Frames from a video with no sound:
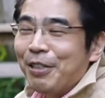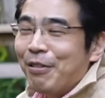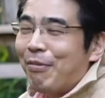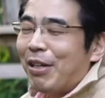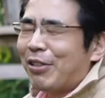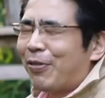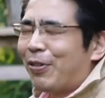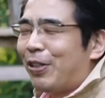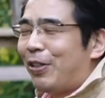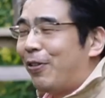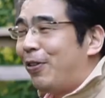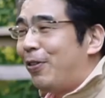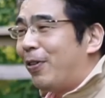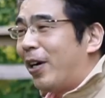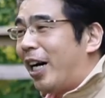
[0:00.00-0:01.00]
まあ、そのい
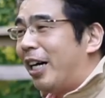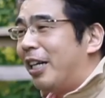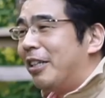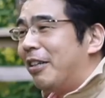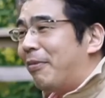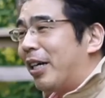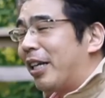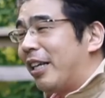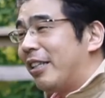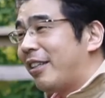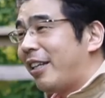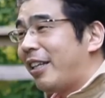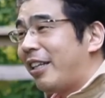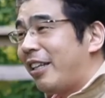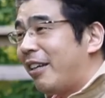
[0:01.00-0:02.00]
ろいろが、まあ、経
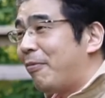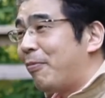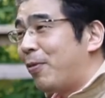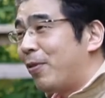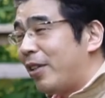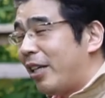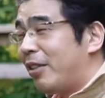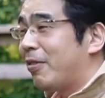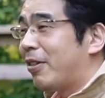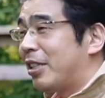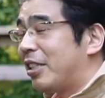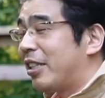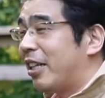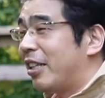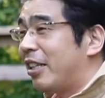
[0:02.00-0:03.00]
済的な問題とか
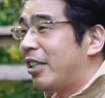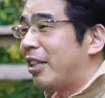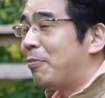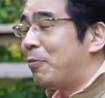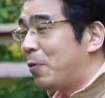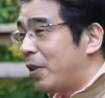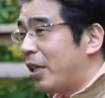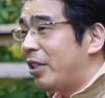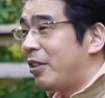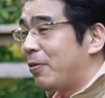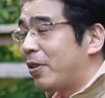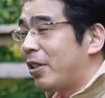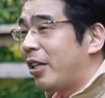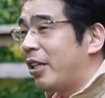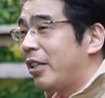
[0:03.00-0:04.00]
時間的な問題によっ
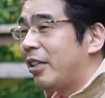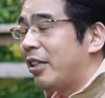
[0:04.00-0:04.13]
てね